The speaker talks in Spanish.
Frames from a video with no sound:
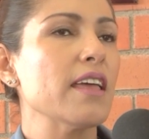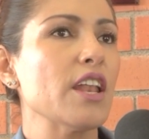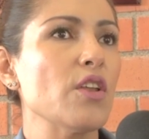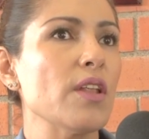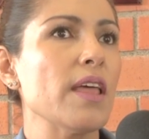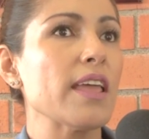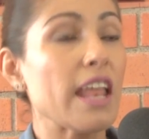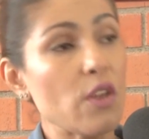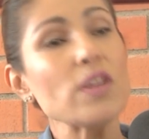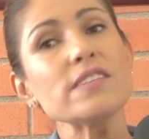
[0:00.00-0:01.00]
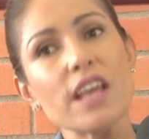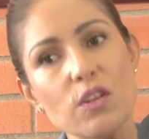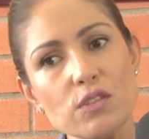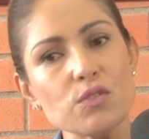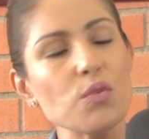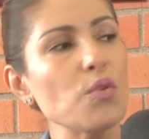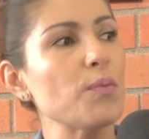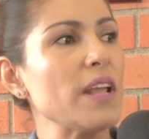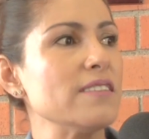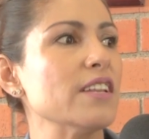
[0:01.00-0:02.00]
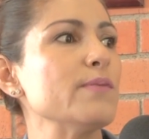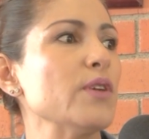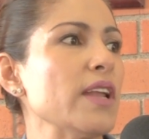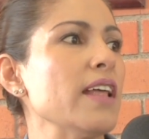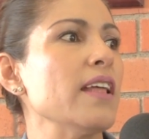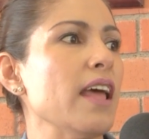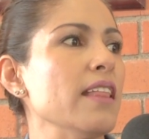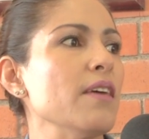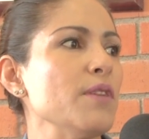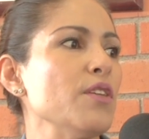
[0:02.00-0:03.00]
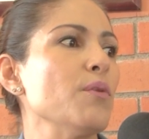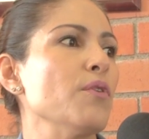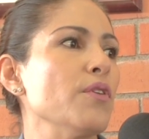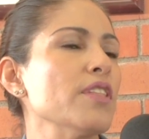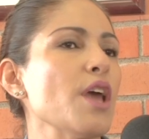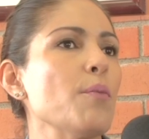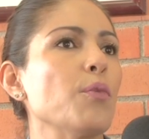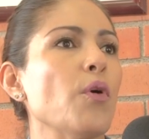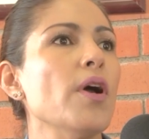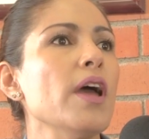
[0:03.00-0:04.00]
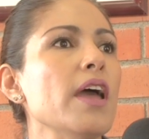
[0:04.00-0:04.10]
que, no hicieron su preinscripción eh, eh, debido a tiempo.